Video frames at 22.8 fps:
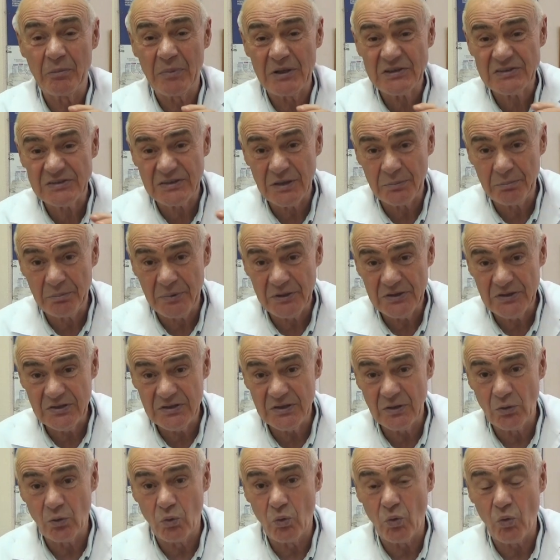
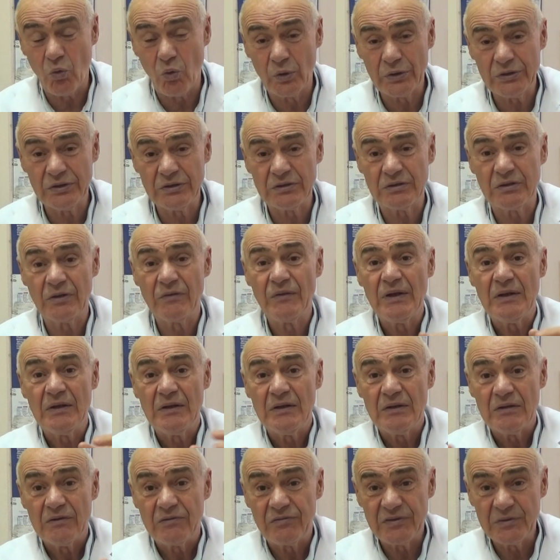Мастопатия уходит,
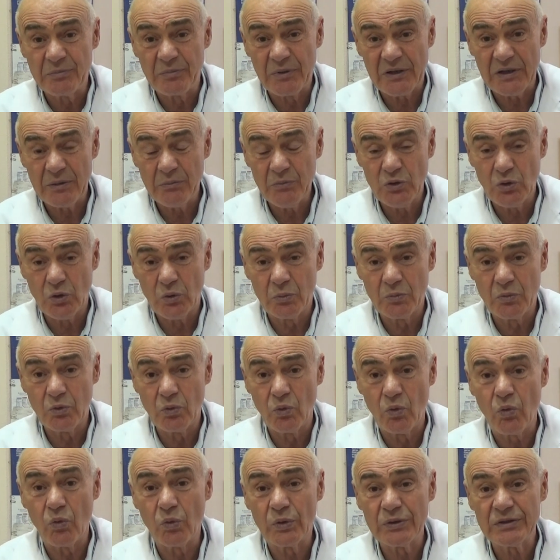фибромиомы
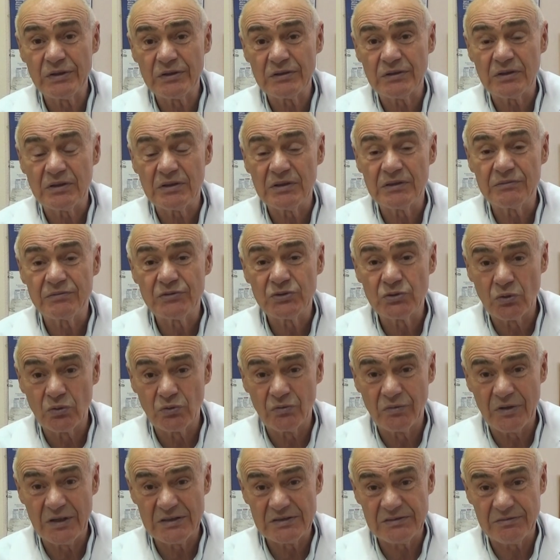уходят, и все
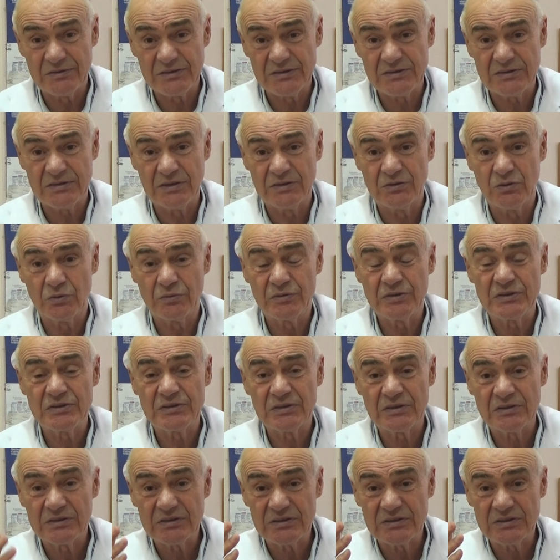у вас восстановится.